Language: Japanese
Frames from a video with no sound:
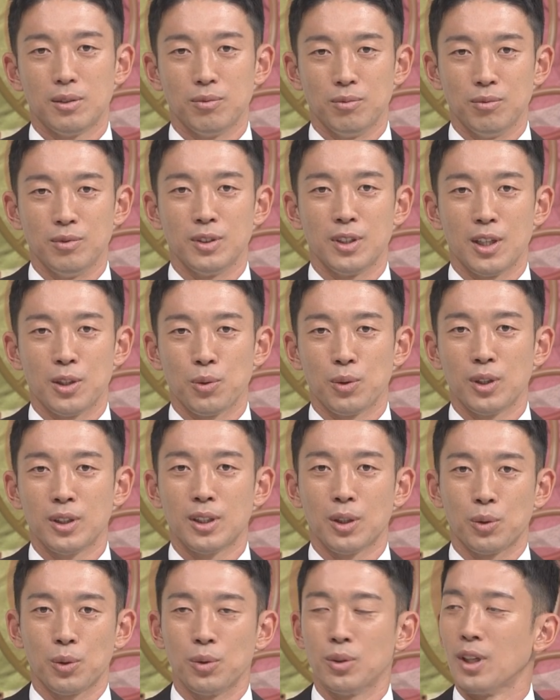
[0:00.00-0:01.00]
うん、成長で
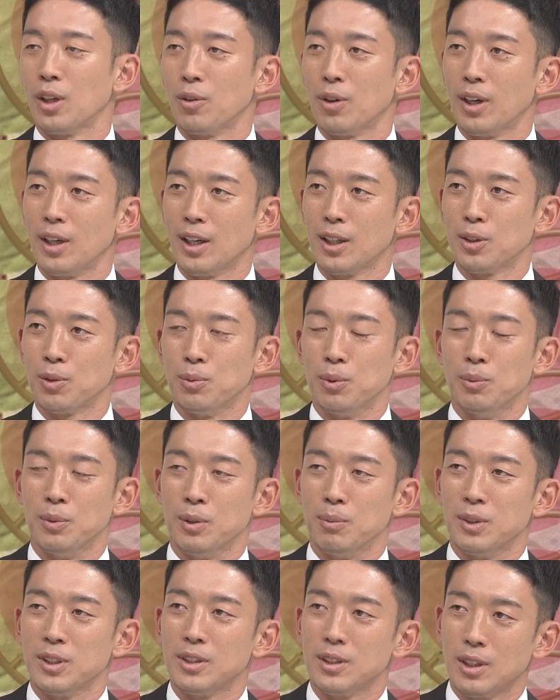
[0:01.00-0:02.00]
きたとこなのかなと思い
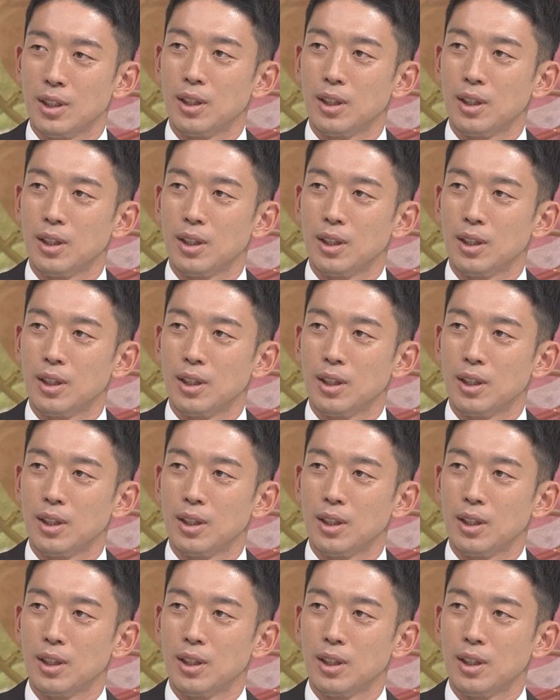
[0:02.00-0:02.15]
ます、ち